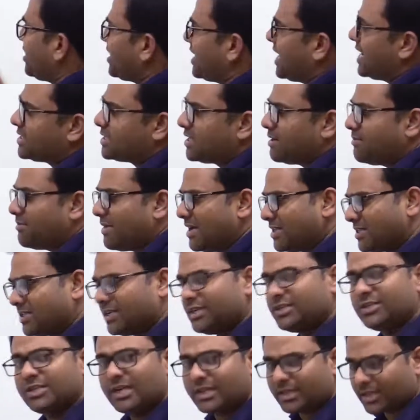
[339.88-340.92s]
कैसे
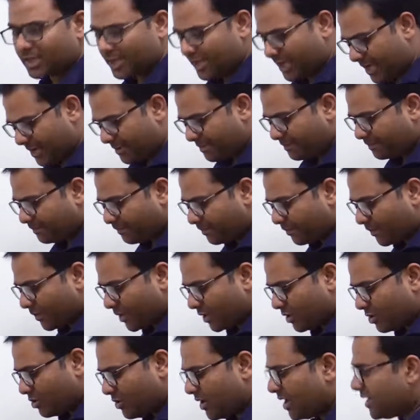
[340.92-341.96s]
मैसेज जाते हैं
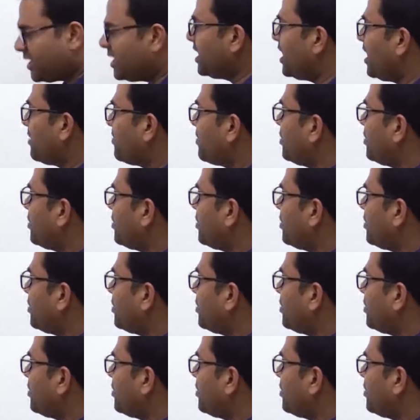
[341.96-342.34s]
तो आइए आप